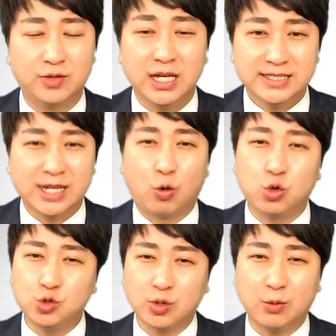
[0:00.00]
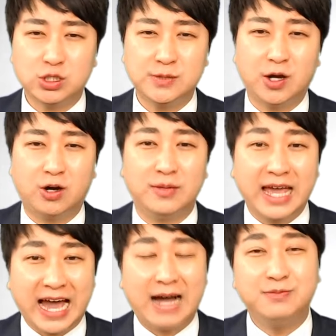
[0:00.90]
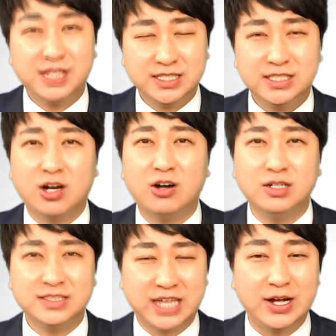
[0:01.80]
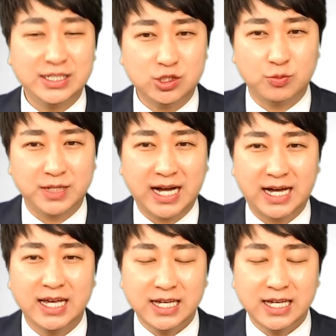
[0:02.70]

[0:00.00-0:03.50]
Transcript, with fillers: 자 오른쪽에 보시면 암 특정 재활 치료비가